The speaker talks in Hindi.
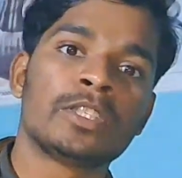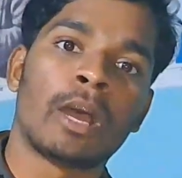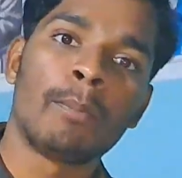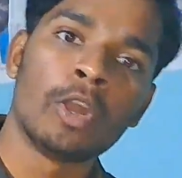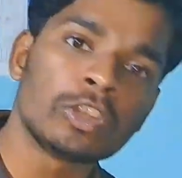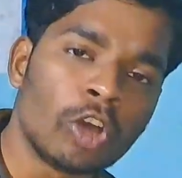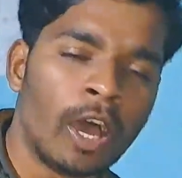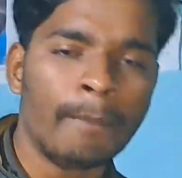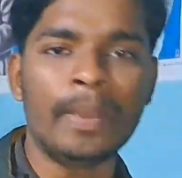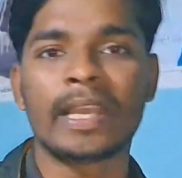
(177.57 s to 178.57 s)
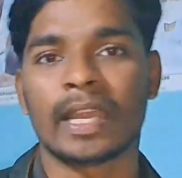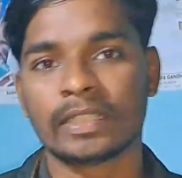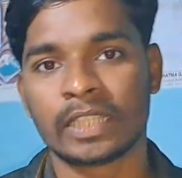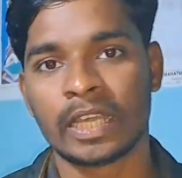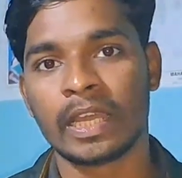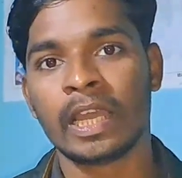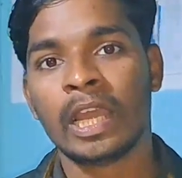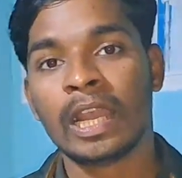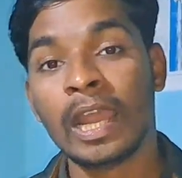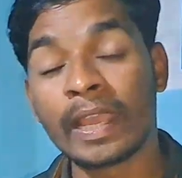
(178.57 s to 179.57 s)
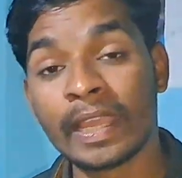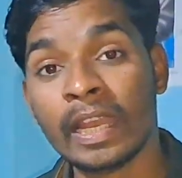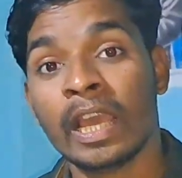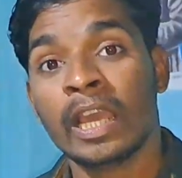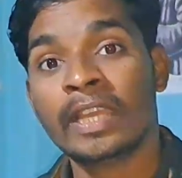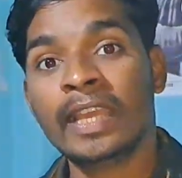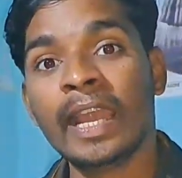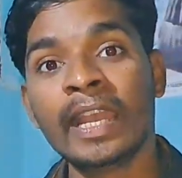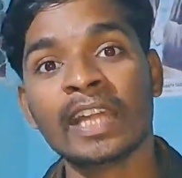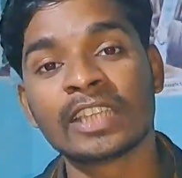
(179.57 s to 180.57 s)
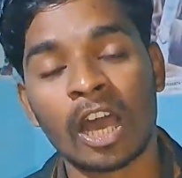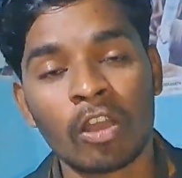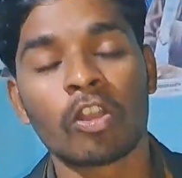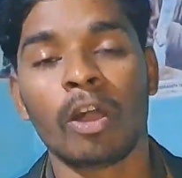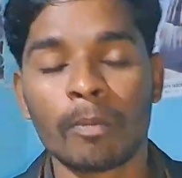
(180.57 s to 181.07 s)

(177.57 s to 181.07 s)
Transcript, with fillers: सपोर्ट तो हम भी करते हैं लेकिन ये नेताओं को